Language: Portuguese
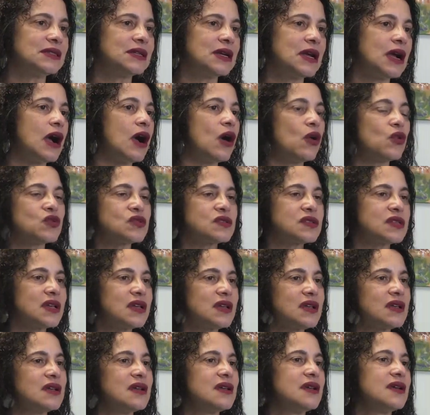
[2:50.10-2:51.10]

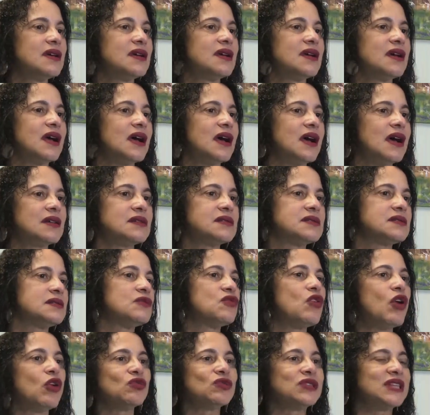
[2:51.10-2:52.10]
causa a
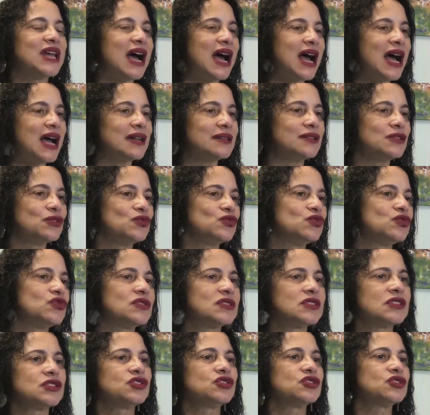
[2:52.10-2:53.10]
desigualdade, os
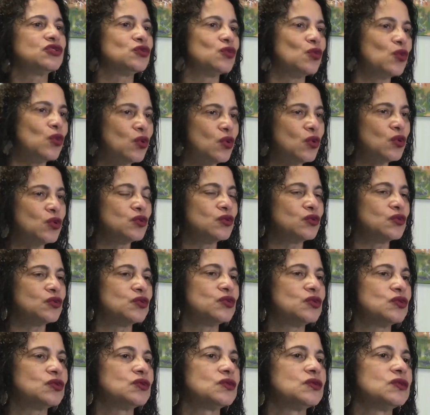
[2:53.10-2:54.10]
transtornos,
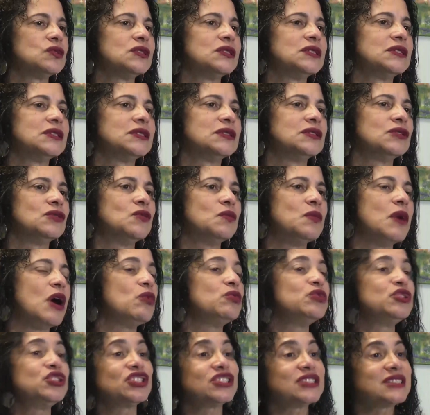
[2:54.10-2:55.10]
o
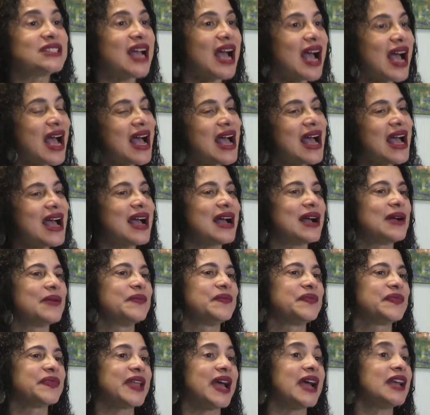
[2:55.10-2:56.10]
mal-estar,
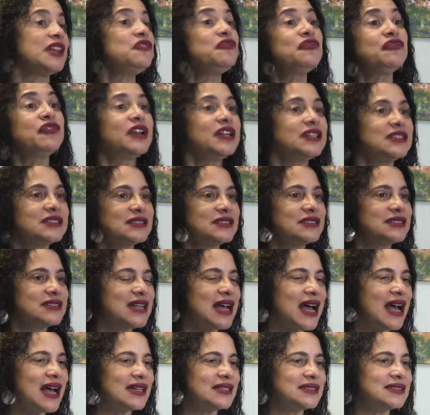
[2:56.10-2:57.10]
a
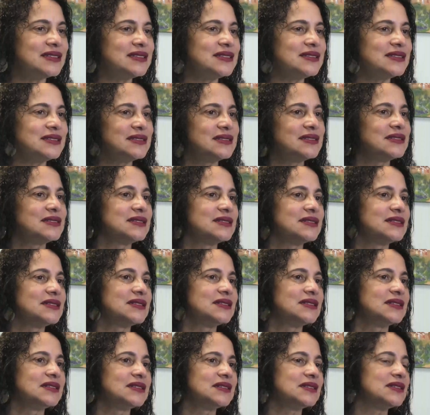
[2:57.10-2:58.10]
infelicidade
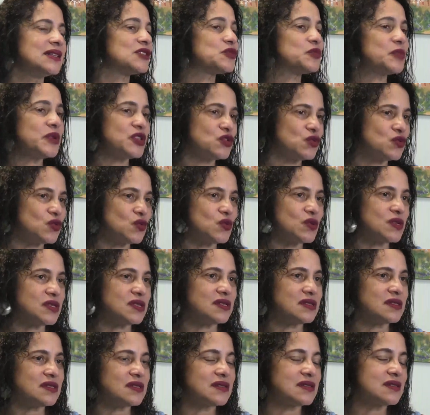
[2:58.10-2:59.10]
das
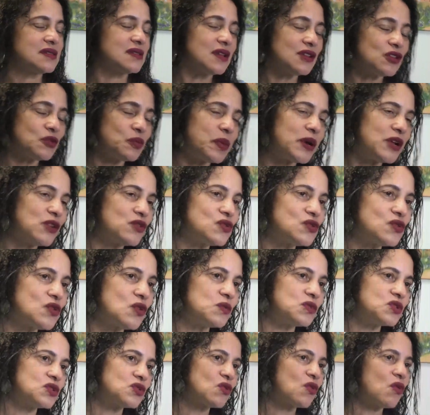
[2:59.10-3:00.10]
pessoas, tanto para os
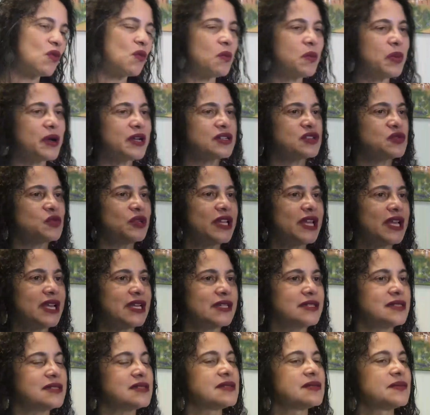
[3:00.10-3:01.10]
homens como para as
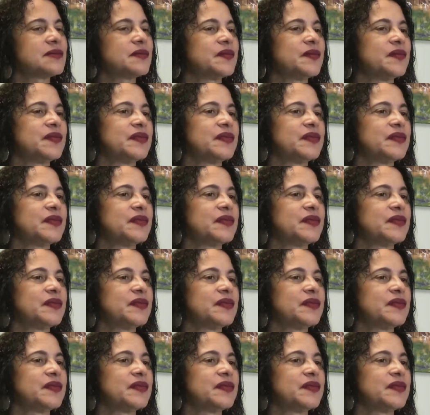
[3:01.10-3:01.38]
mulheres.